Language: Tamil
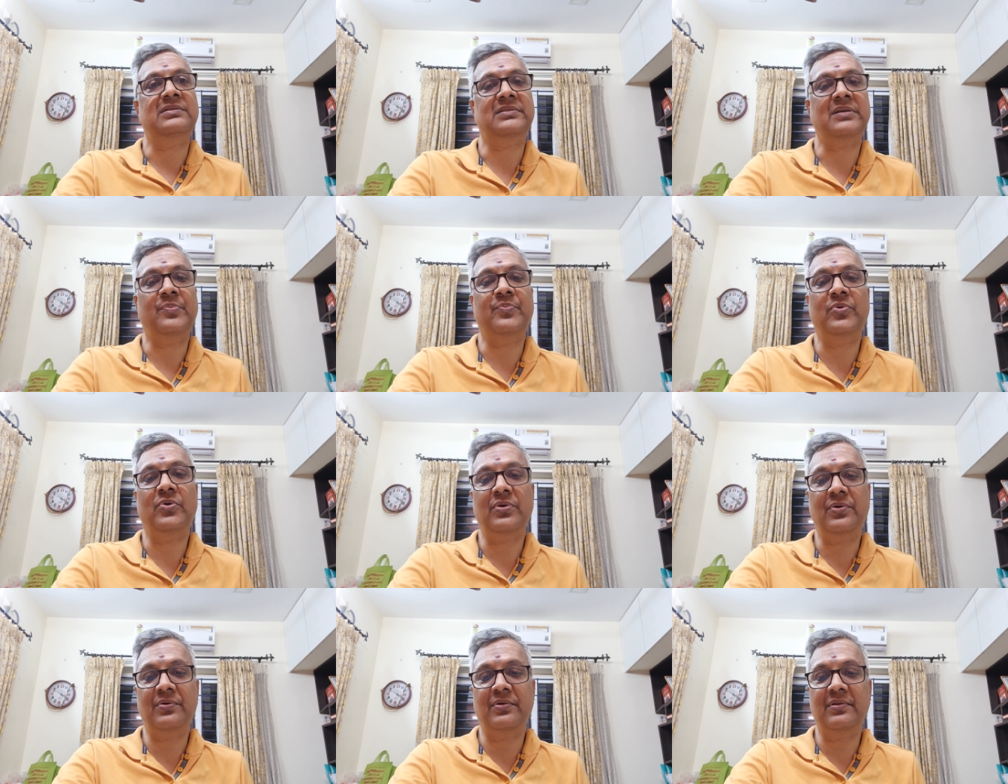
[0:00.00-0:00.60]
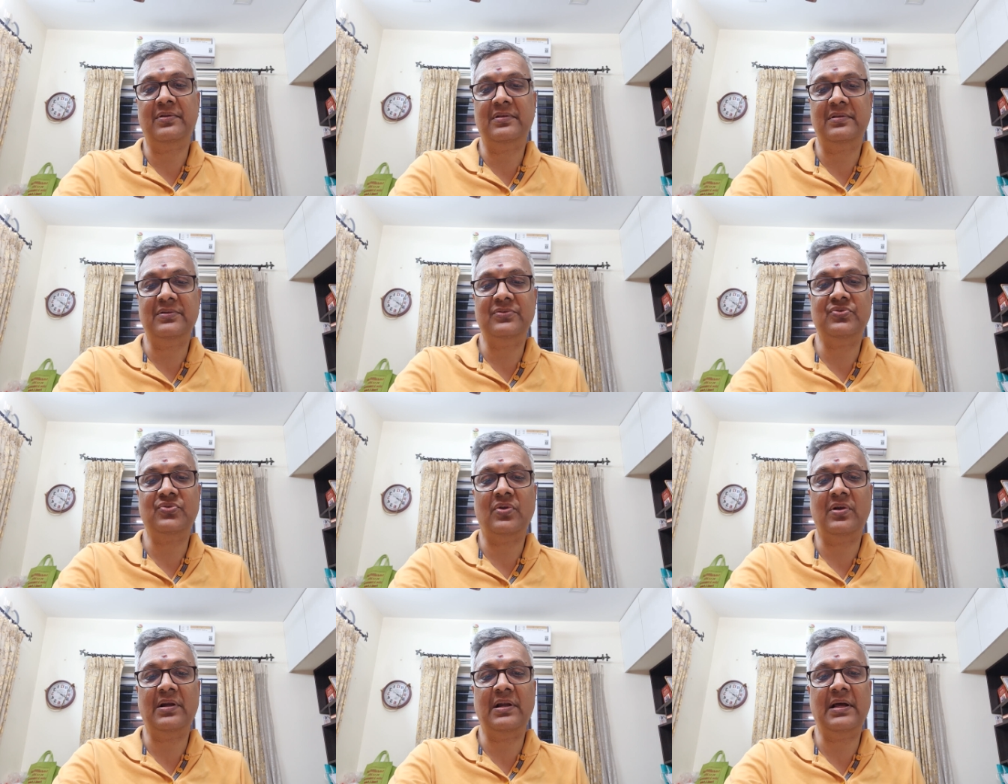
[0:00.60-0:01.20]
சப்போர்ட்
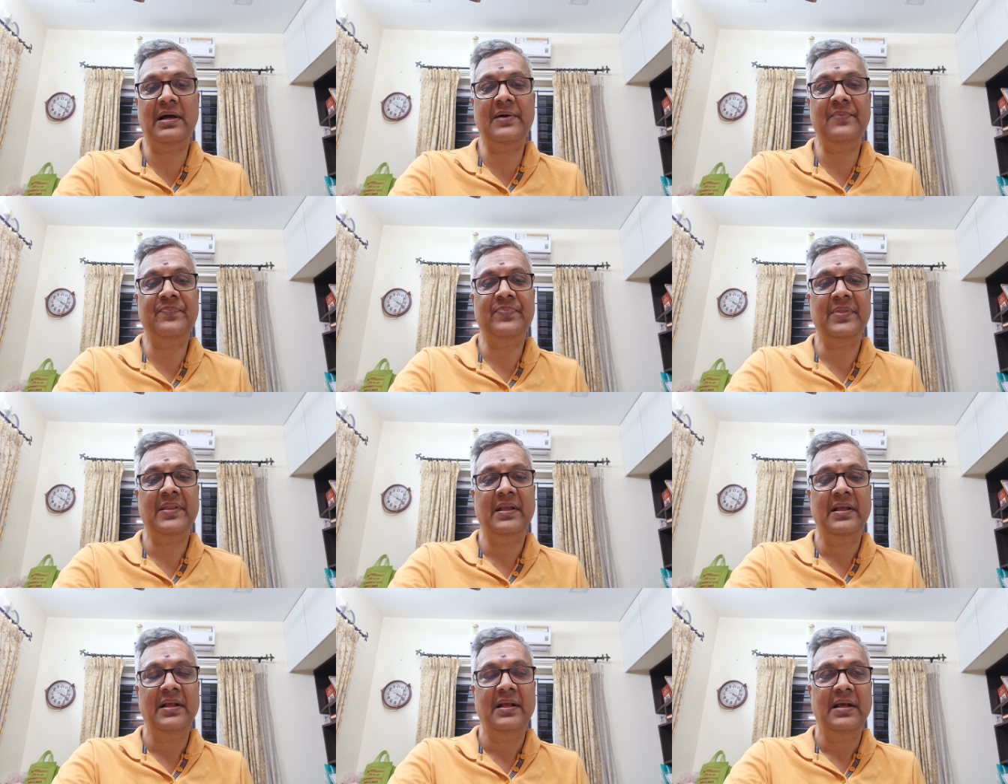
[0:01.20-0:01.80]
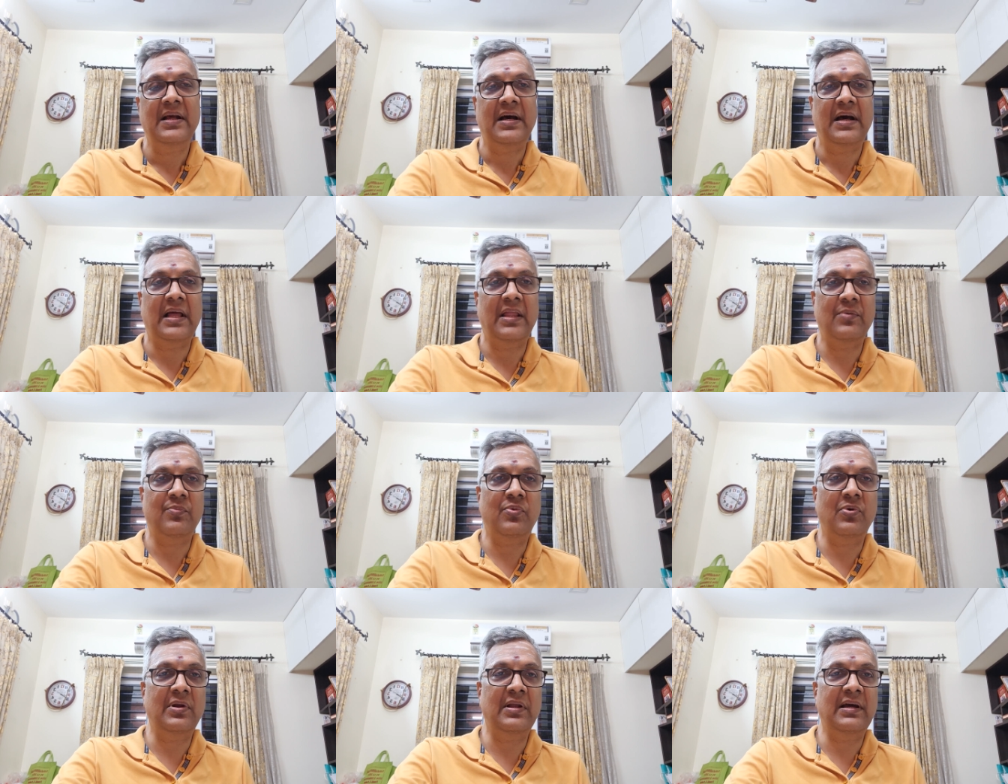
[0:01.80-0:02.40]
கொடுத்ததுன்னு சொல்லலாம்
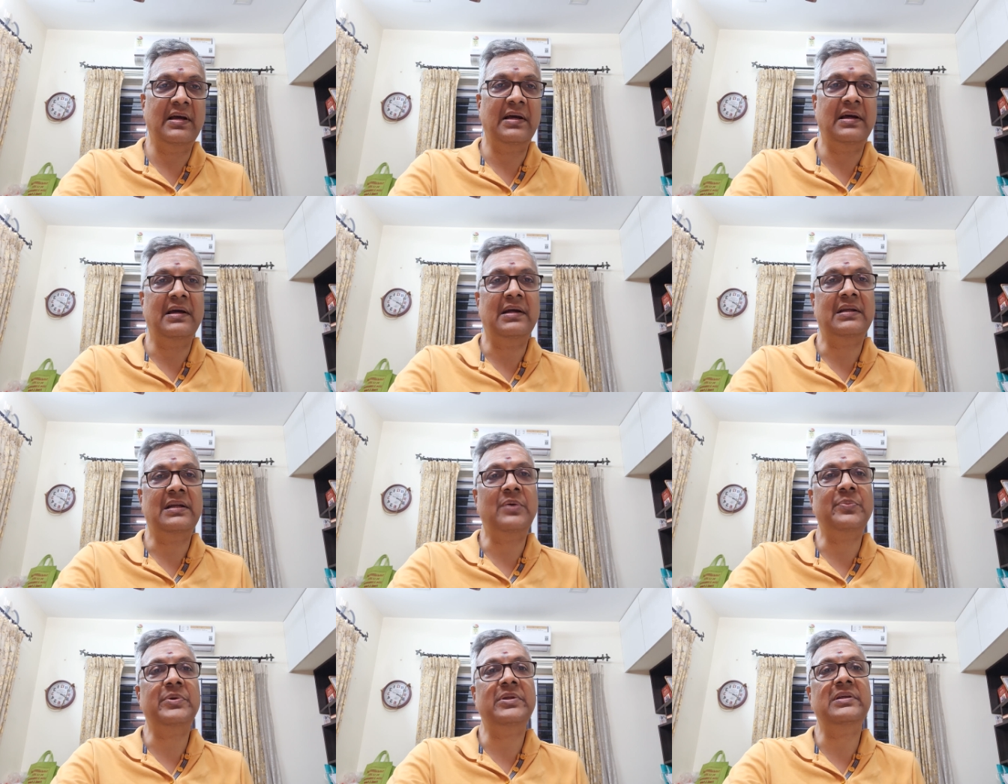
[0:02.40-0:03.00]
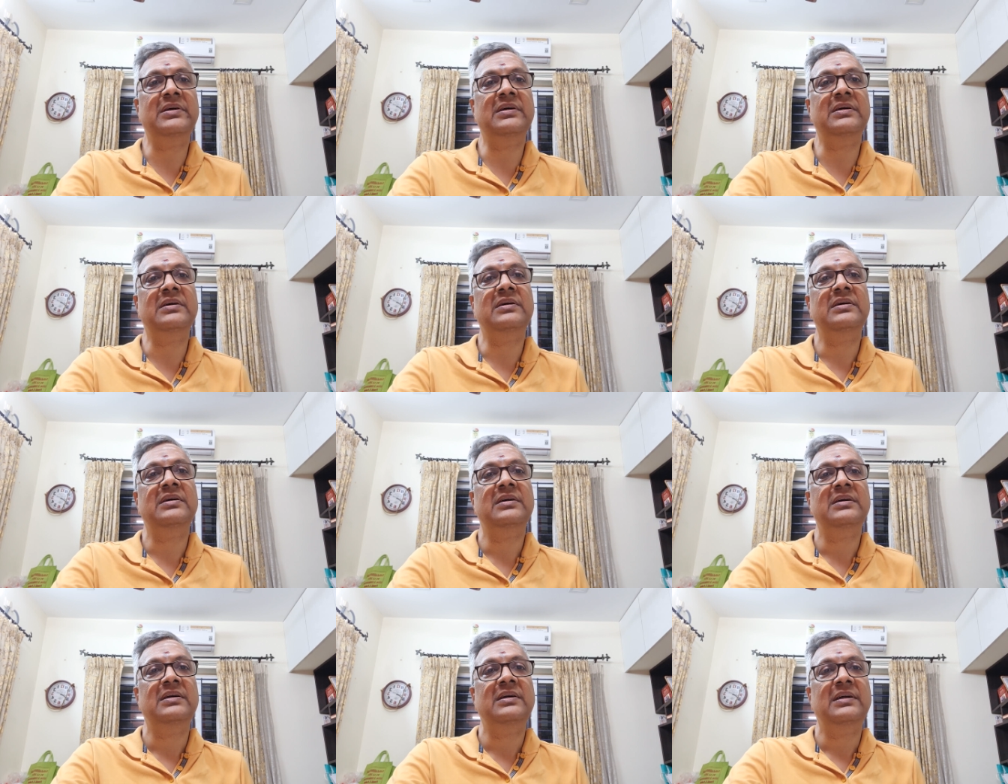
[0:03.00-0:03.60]
அதுபோல் நமது
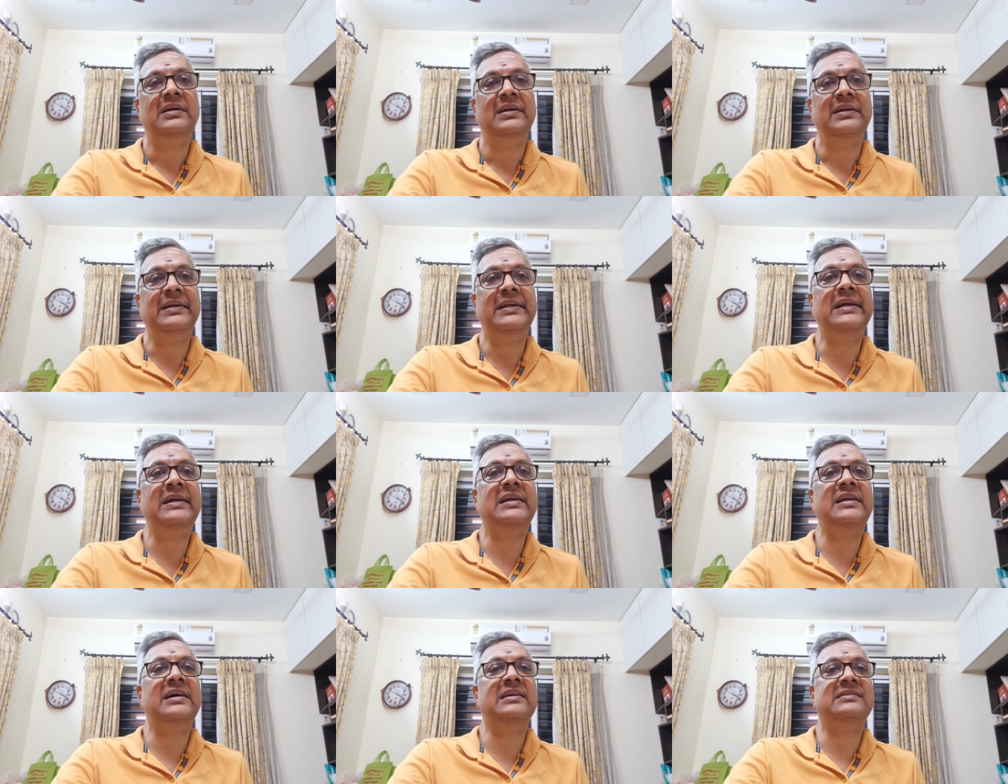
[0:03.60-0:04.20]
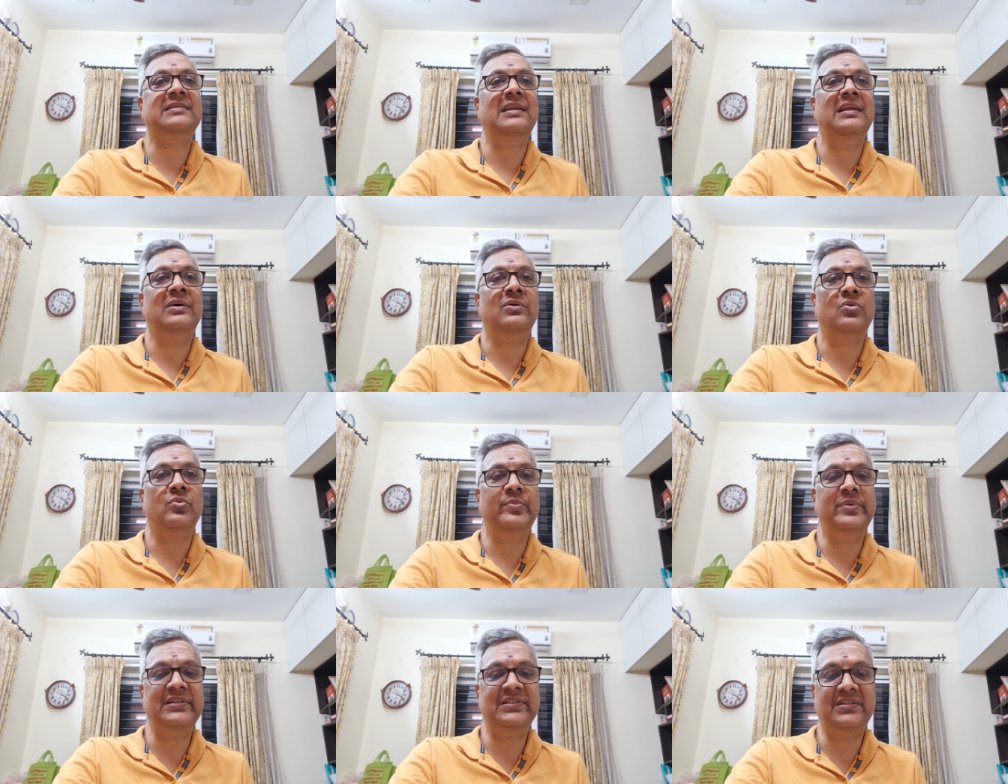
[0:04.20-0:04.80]
டேட்டாஸில்
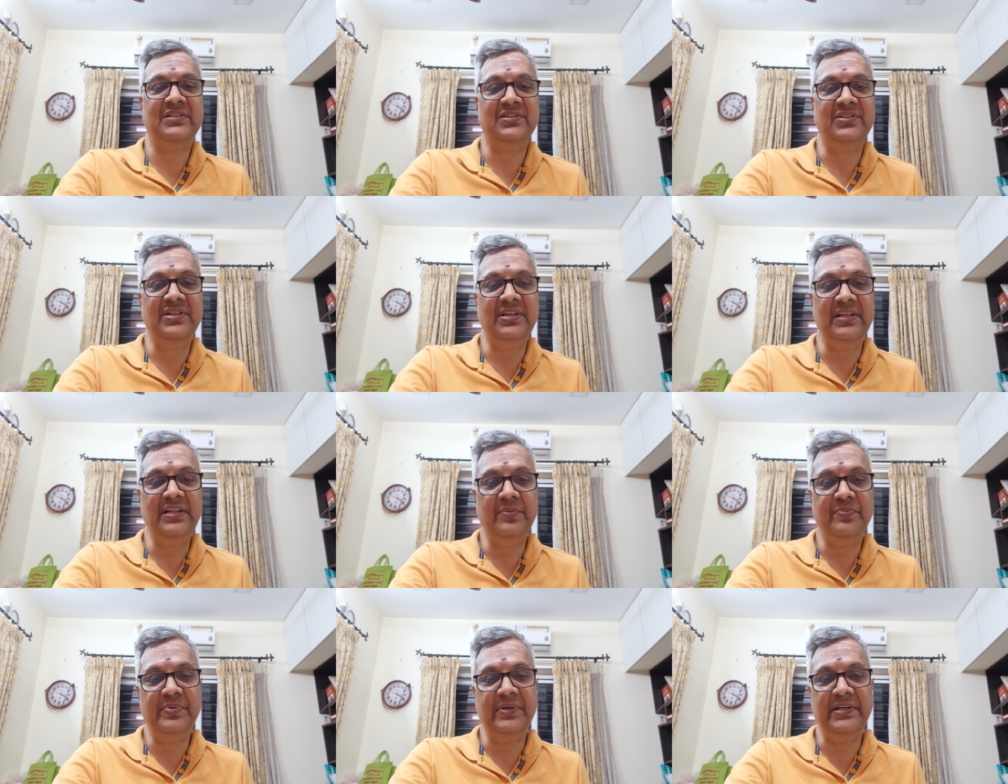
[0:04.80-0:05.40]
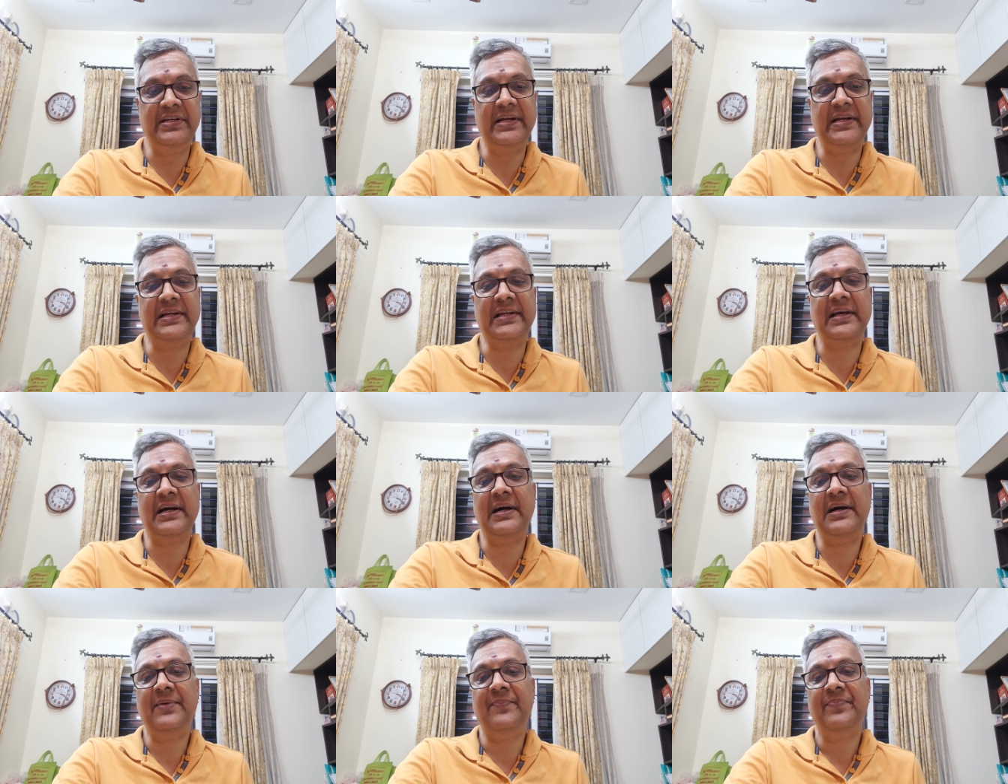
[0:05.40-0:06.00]
ரொபஸ்ட் ஜிடிபி
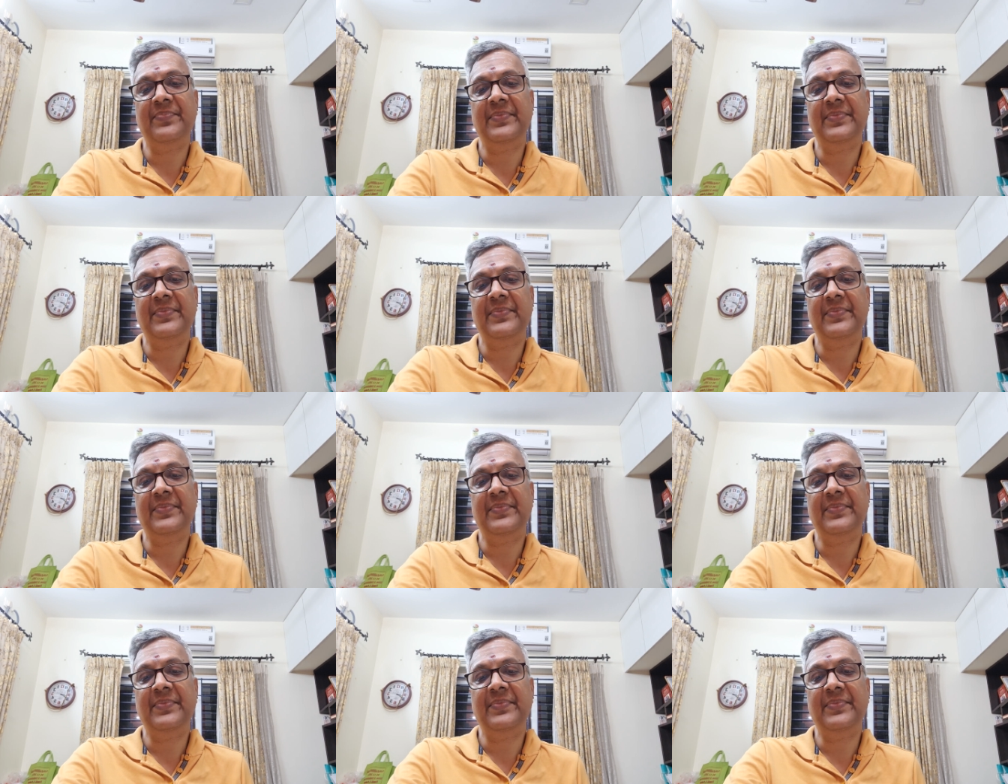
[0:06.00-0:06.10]
டேட்டா